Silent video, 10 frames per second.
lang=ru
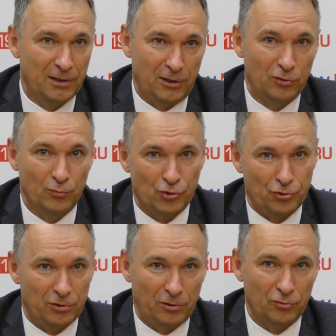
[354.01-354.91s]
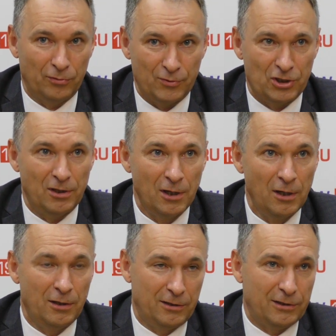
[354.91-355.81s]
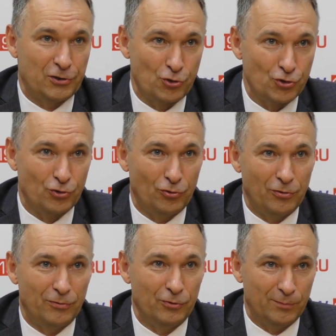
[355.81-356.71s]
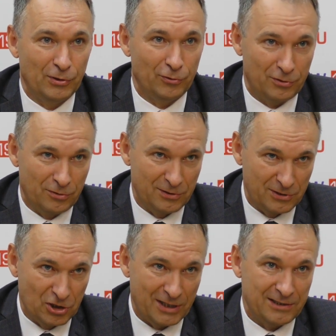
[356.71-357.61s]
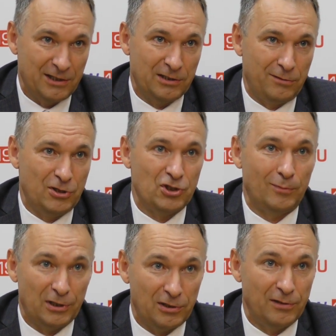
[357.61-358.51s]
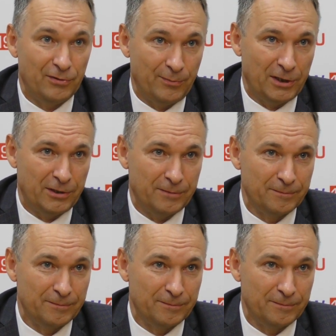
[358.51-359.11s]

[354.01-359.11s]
Я думаю, что это, ну, вообще хорошо, что вот мы вот сейчас на эти вещи обратили внимание.